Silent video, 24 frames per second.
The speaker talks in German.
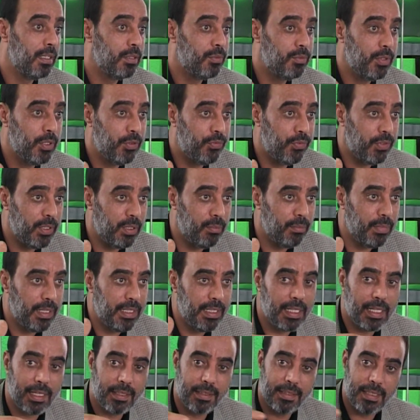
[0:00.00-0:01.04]
wie viele
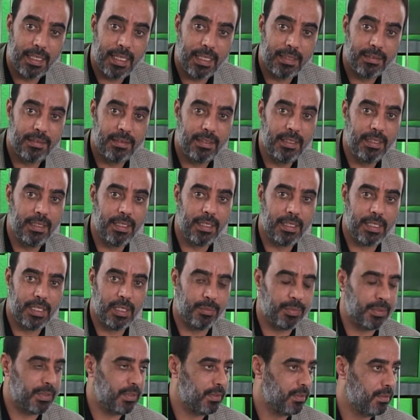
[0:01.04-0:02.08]
Milliarden an Tiere
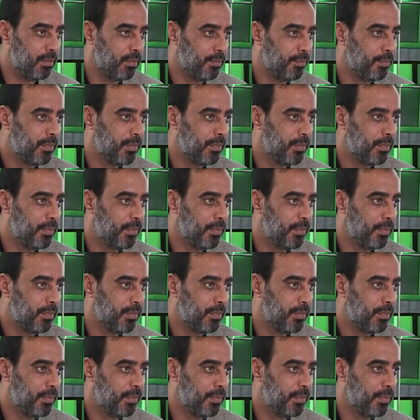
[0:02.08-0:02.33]
gibt.